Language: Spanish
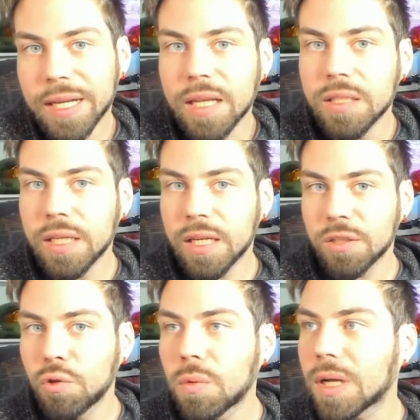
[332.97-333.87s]
que ni
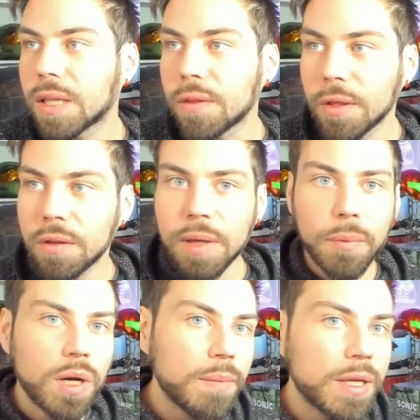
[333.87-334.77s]
siquiera tuvo atención de
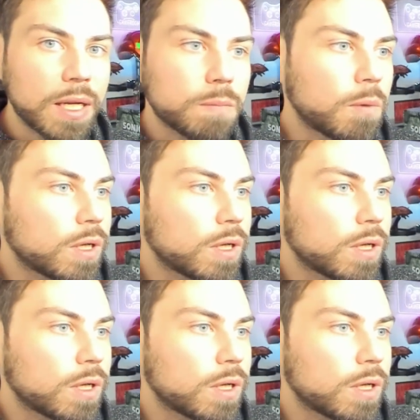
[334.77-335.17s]
polémicas